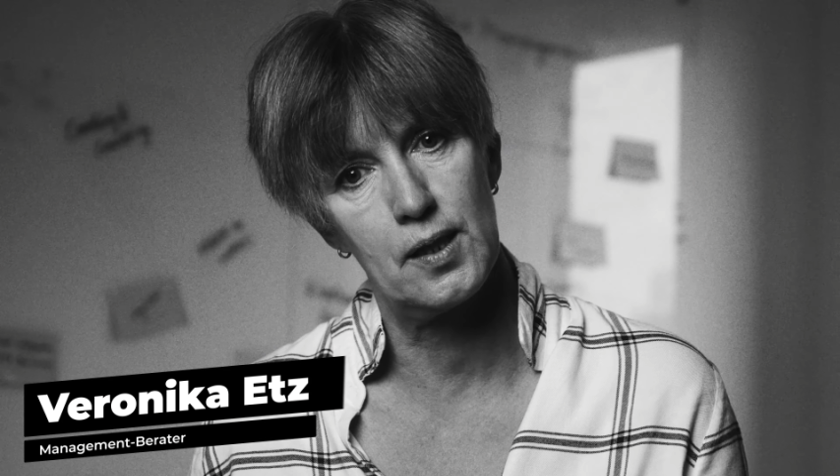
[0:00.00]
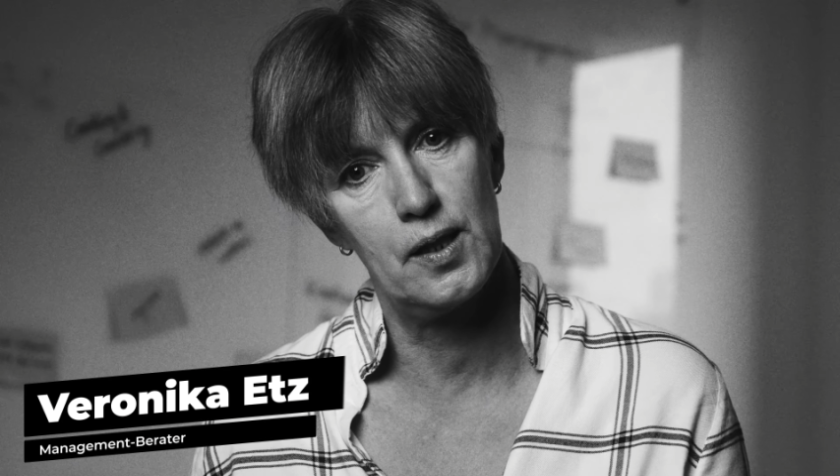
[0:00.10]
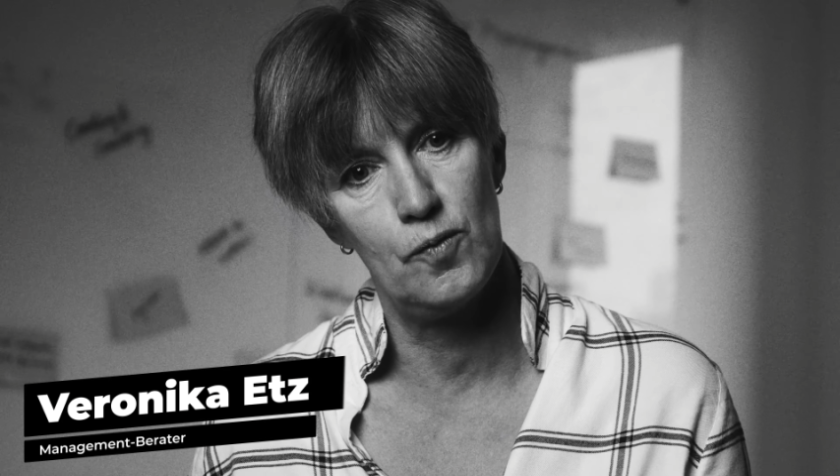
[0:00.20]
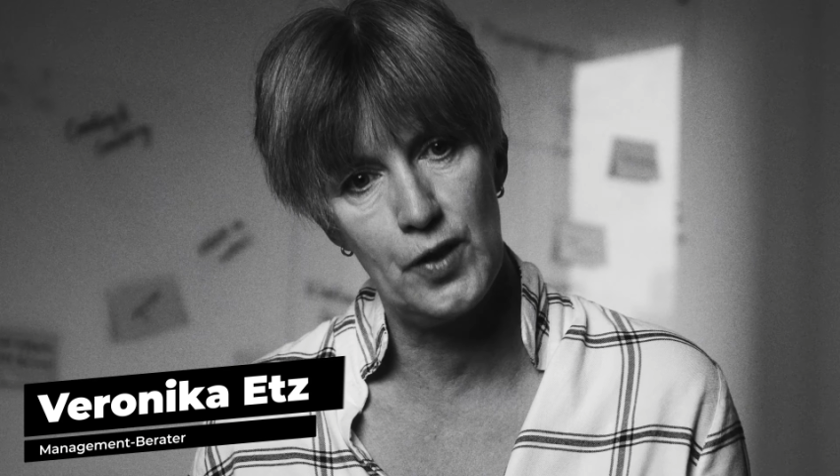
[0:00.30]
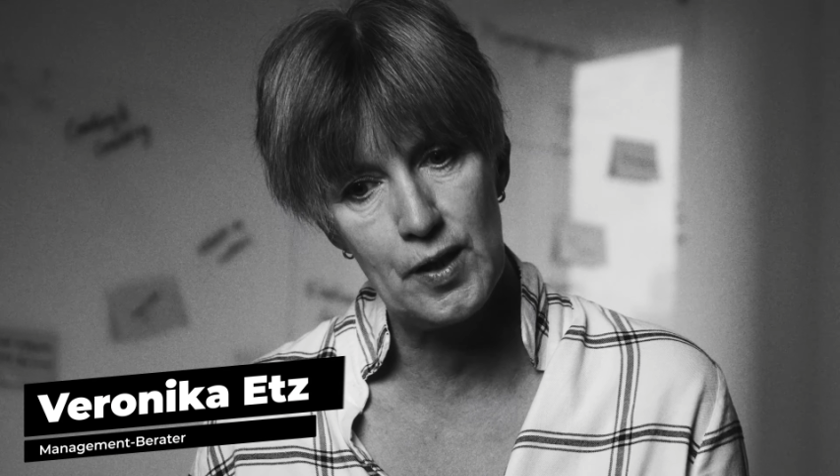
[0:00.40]

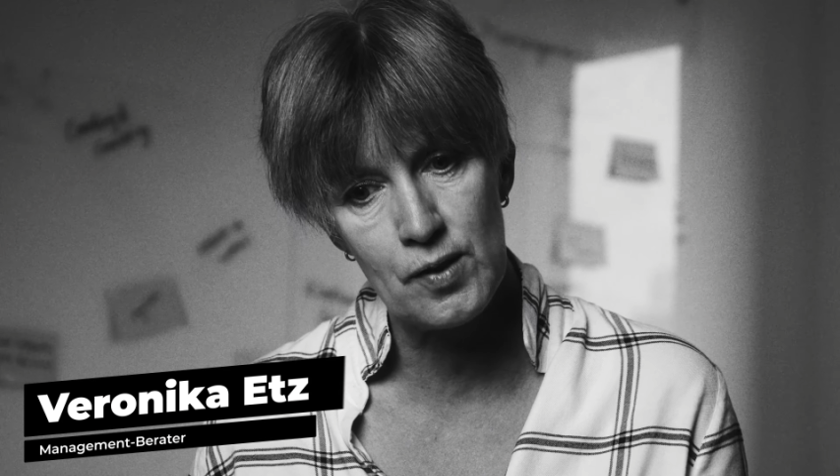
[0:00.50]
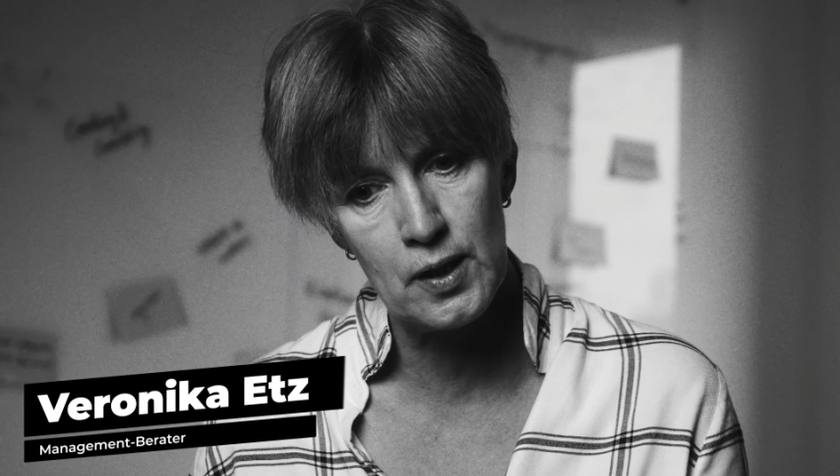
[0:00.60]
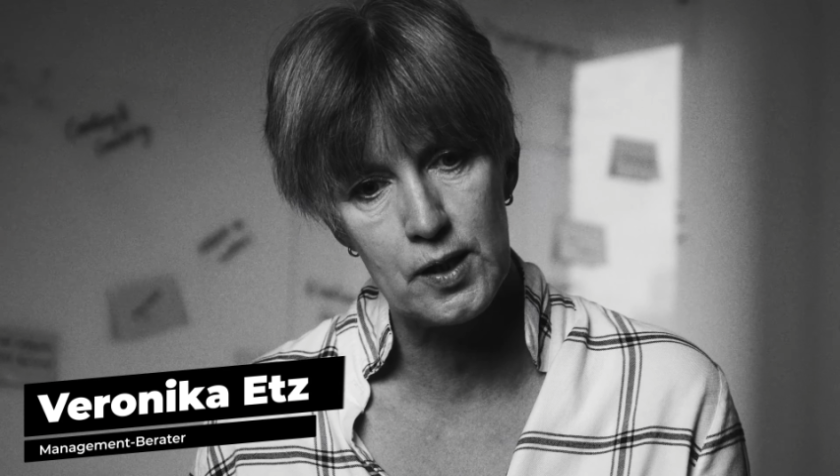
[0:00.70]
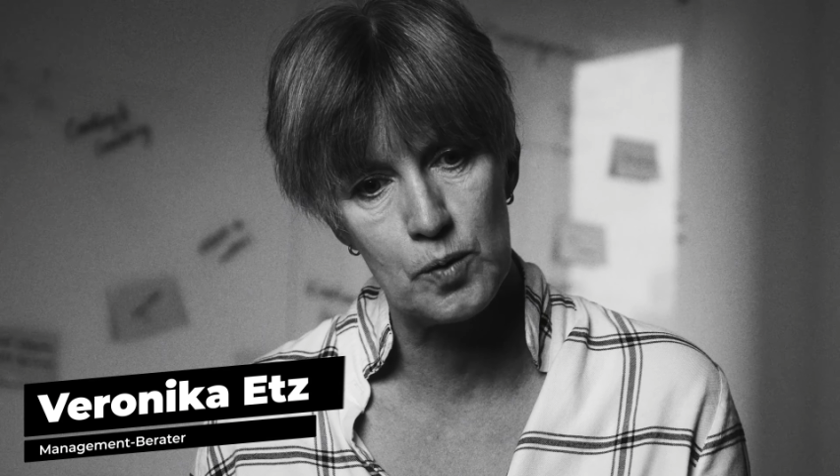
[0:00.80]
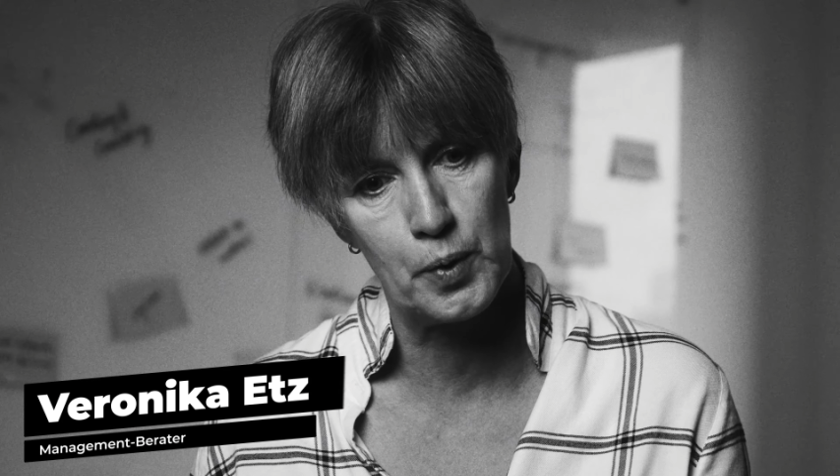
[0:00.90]
im
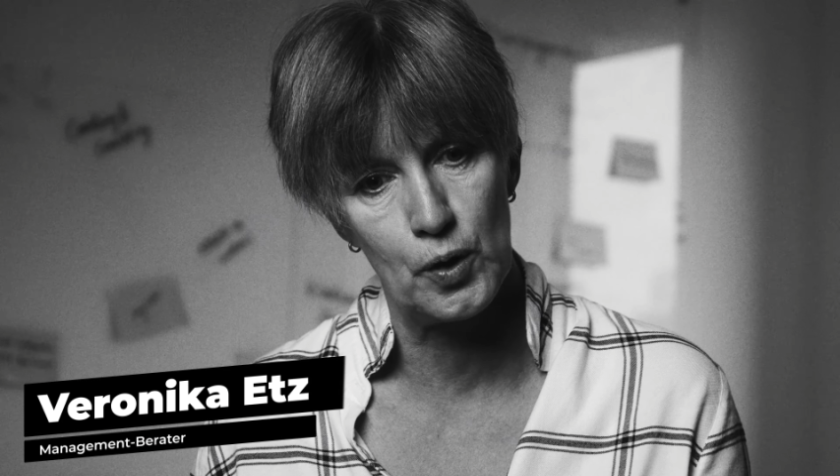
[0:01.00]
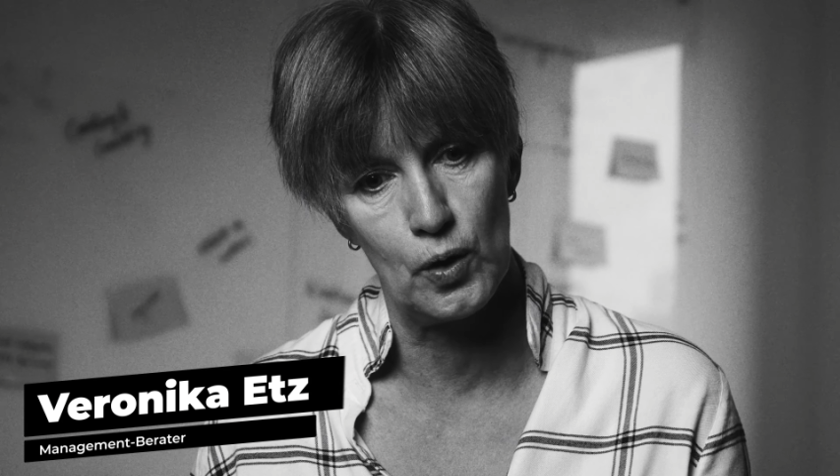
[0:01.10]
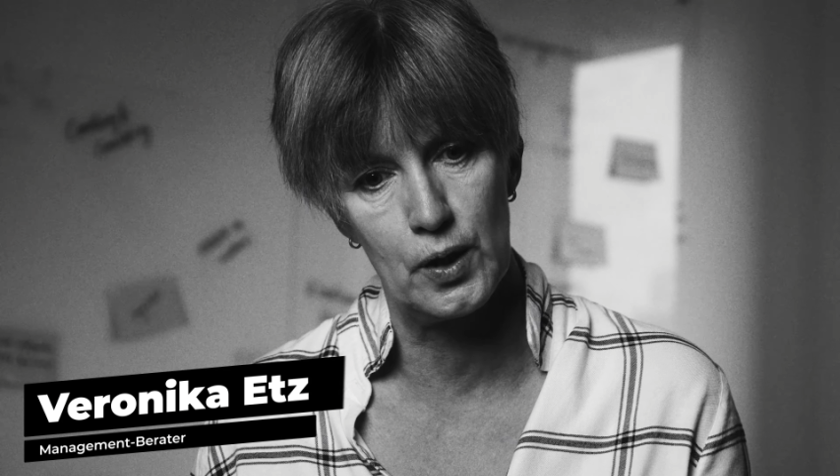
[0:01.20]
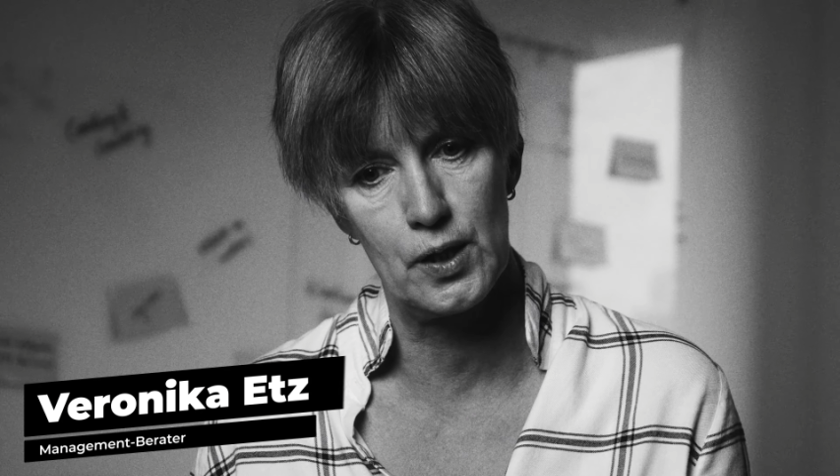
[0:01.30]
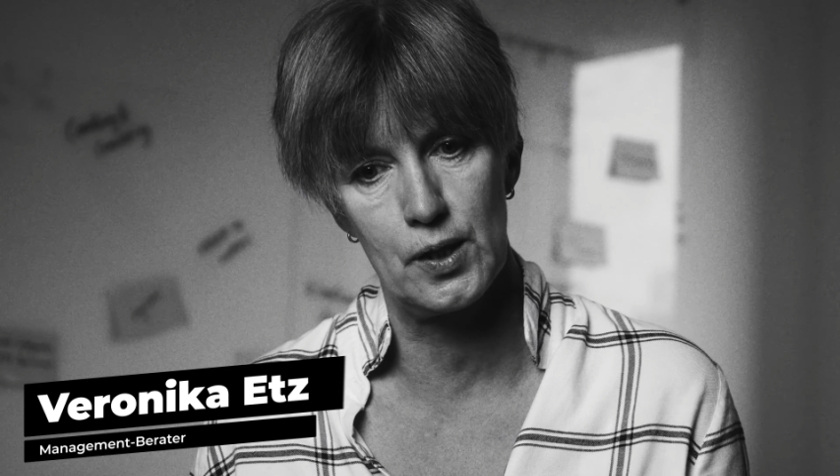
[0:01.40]
Wesentlichen
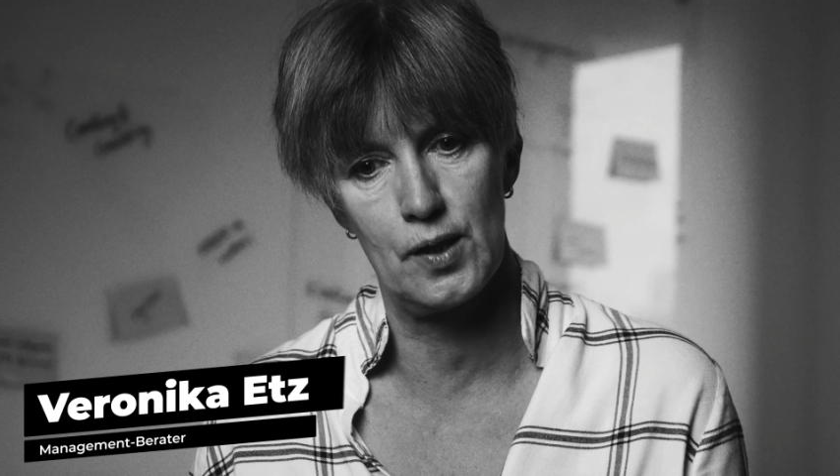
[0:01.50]
bedeutet,